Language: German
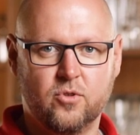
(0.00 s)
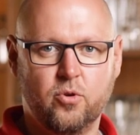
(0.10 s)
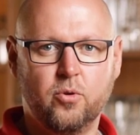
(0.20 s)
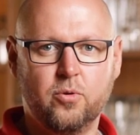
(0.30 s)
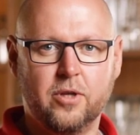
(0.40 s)

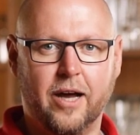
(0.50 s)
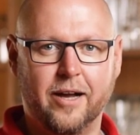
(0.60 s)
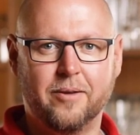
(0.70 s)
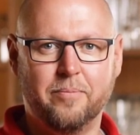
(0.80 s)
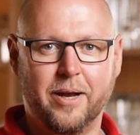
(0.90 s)
Schönen guten
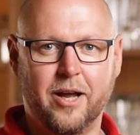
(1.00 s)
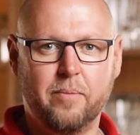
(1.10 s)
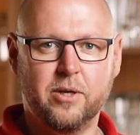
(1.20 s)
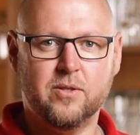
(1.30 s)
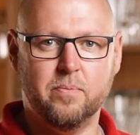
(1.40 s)
Tag, mein
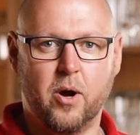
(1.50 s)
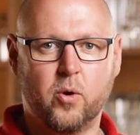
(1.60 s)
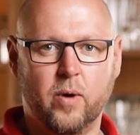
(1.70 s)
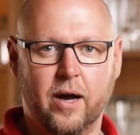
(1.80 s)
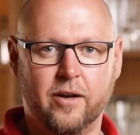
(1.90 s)
Name ist
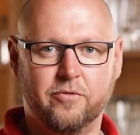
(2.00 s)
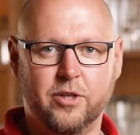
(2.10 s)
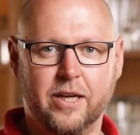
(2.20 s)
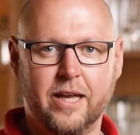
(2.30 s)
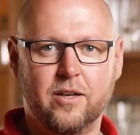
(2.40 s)
Marco Hache
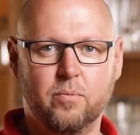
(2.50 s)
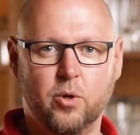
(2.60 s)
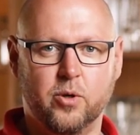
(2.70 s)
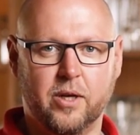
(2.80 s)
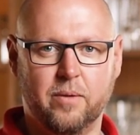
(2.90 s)
von der Kenter
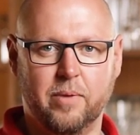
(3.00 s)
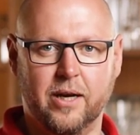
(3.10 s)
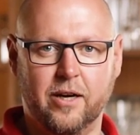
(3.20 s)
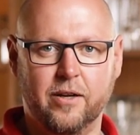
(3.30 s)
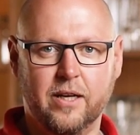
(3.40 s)
Müller
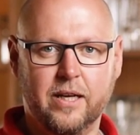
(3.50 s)
GmbH.